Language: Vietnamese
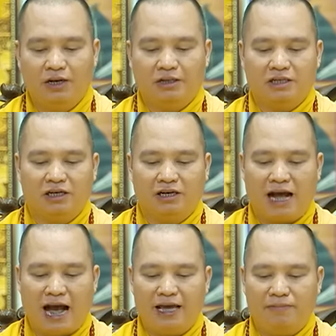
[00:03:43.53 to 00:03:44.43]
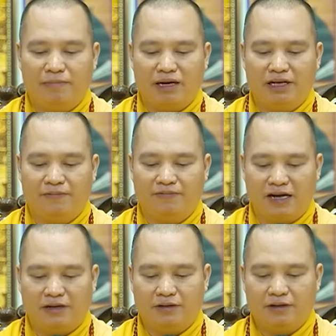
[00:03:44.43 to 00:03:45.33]
sợ hãi mà niệm
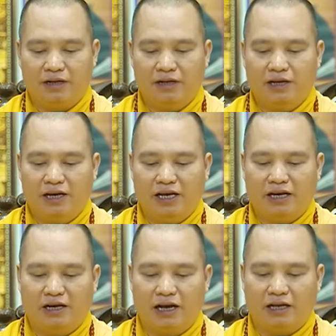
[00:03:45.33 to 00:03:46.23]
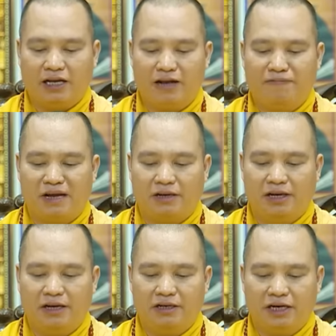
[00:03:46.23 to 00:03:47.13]
phật liền ờ, thấy phật
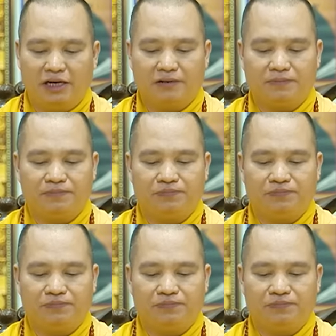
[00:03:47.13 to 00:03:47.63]
đến rước